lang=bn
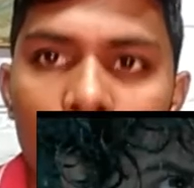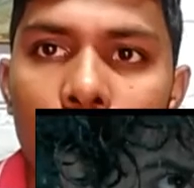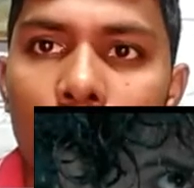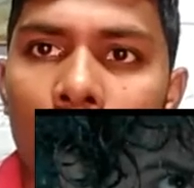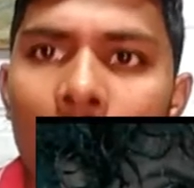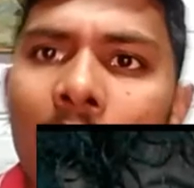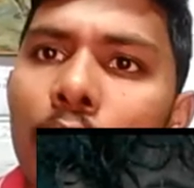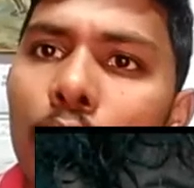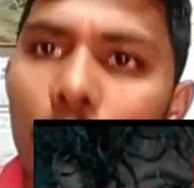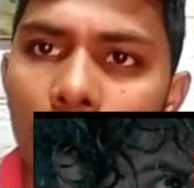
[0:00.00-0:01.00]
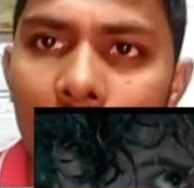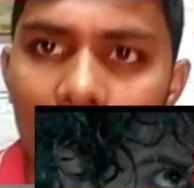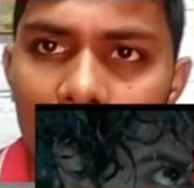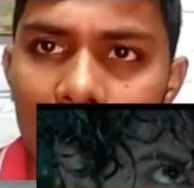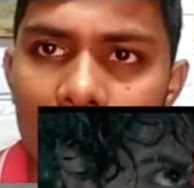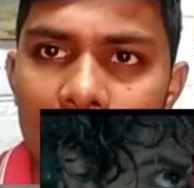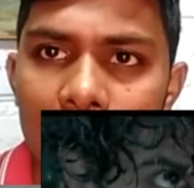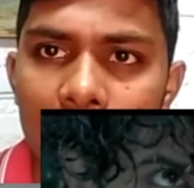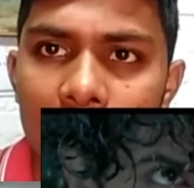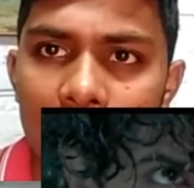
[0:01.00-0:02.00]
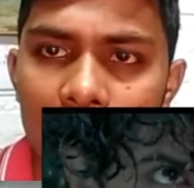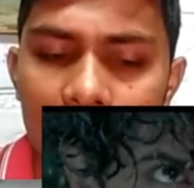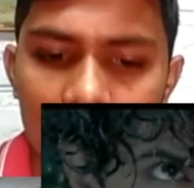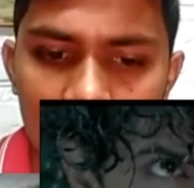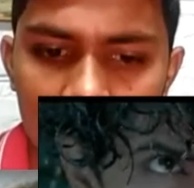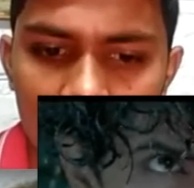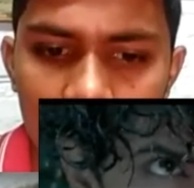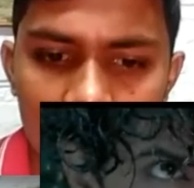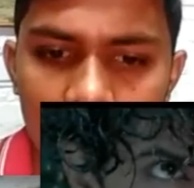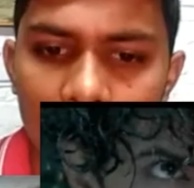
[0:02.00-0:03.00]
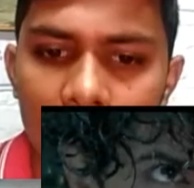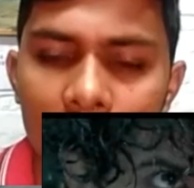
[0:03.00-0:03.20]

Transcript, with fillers: তো আমার খুবই ভালো লেগেছে ট্রেলারটা